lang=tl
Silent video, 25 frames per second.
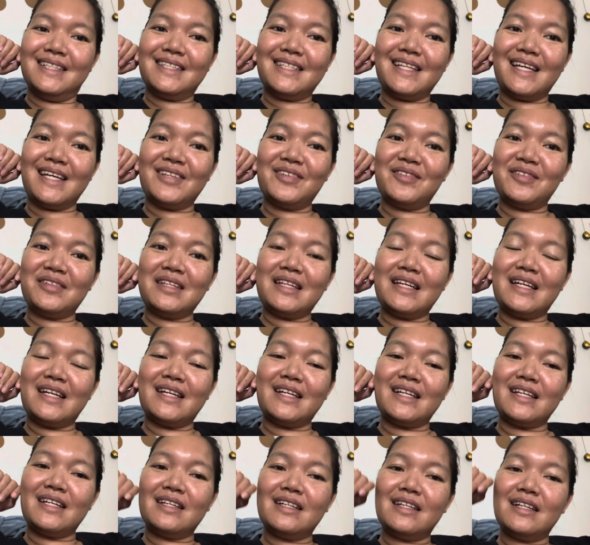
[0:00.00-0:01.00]
sa ano
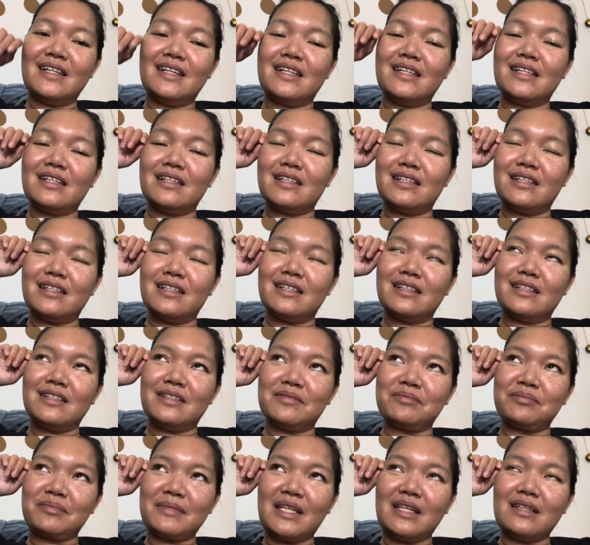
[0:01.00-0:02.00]
niya,
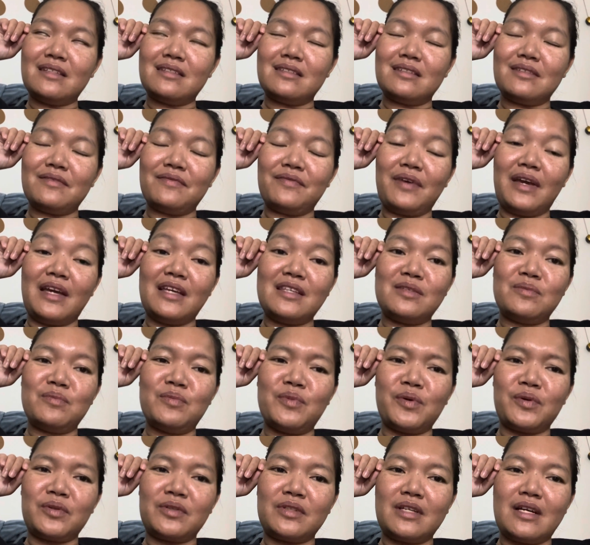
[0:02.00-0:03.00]
uh,
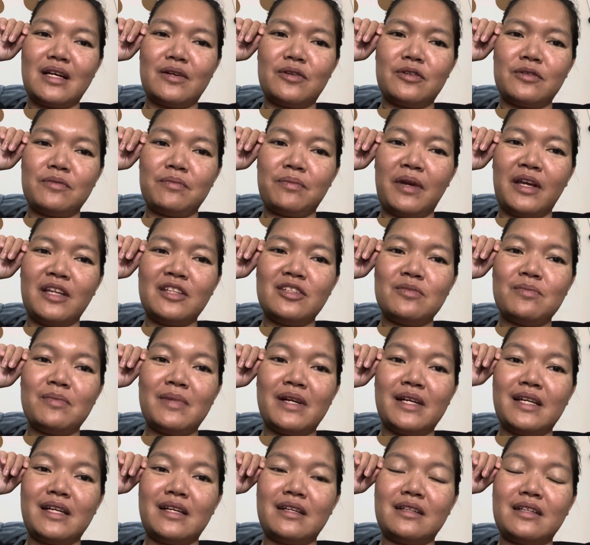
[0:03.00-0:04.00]
Facebook niya or page
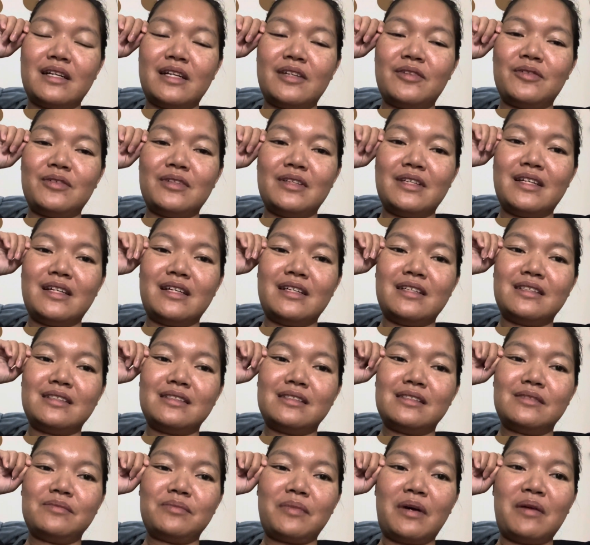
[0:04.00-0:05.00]
ba yung ano niya.
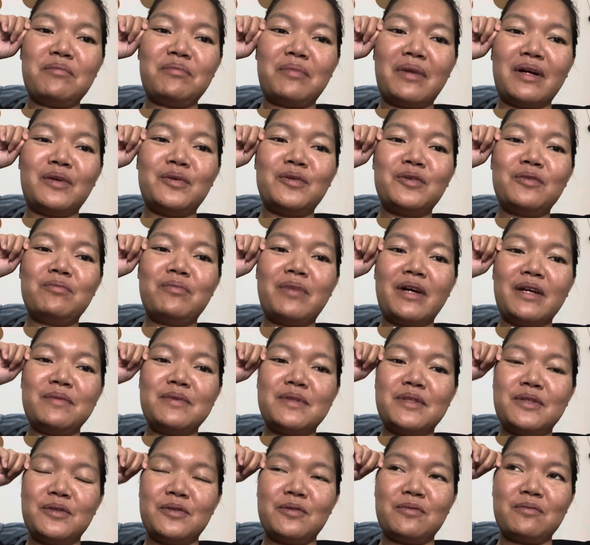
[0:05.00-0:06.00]
Pang good
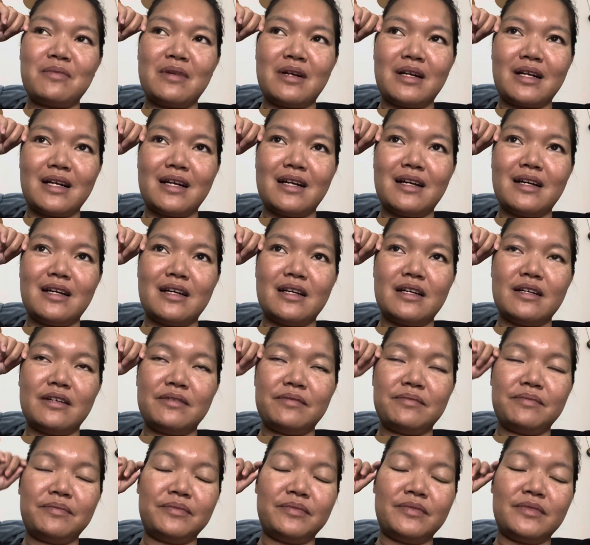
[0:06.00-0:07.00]
vibes yung mga
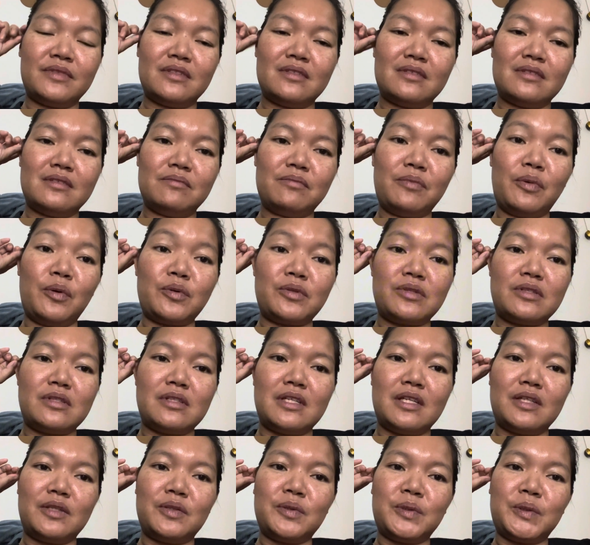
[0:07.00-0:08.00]
post
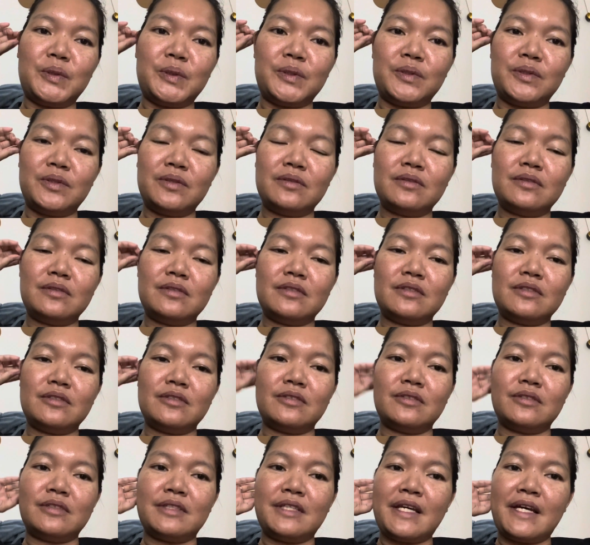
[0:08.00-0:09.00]
niya doon.
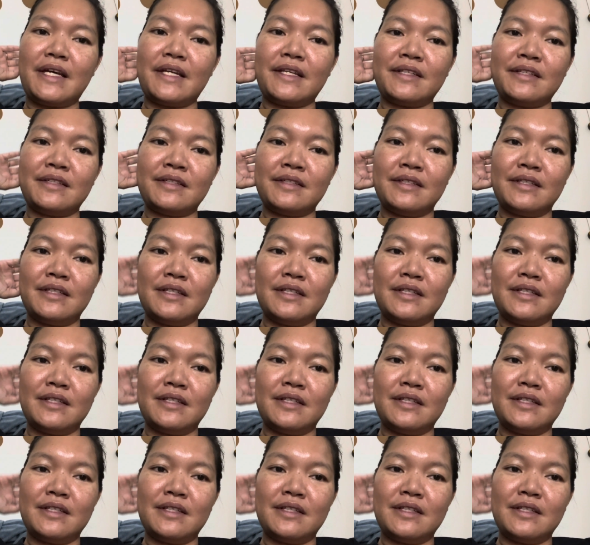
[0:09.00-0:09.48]
So, yan.